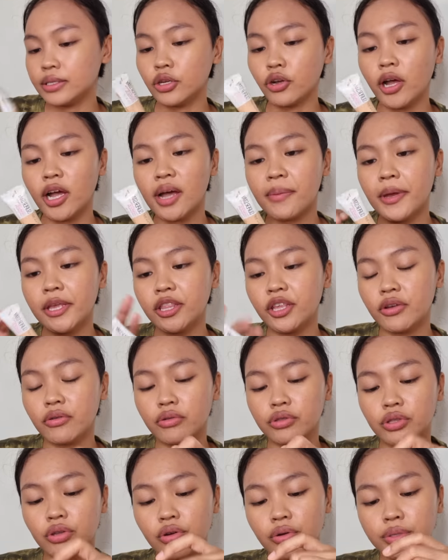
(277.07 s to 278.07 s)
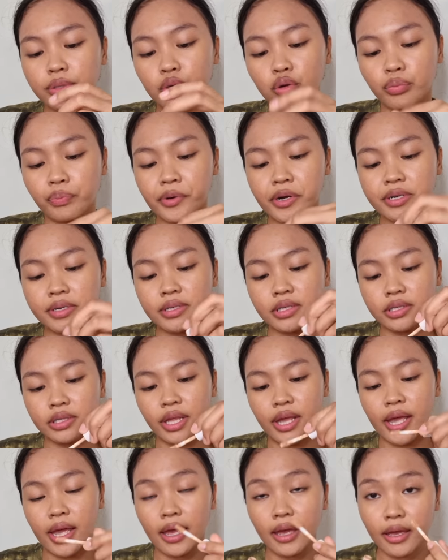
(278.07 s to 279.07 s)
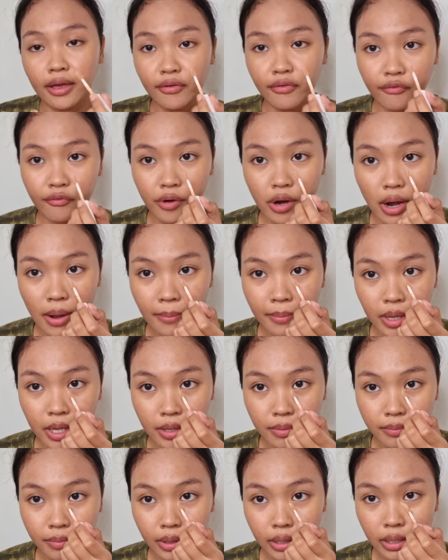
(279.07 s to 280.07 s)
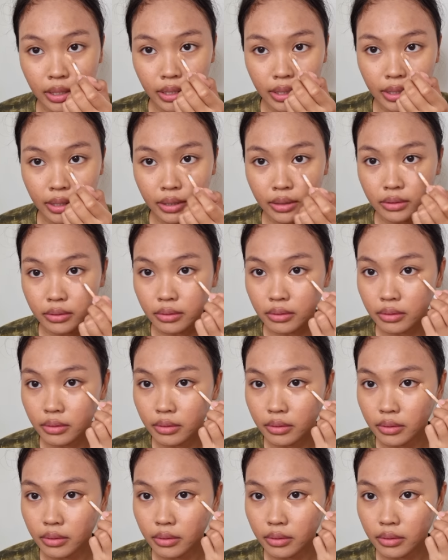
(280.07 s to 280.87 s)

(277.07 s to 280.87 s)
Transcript: So, gagamitin ko tong Super Stay from Maybelline.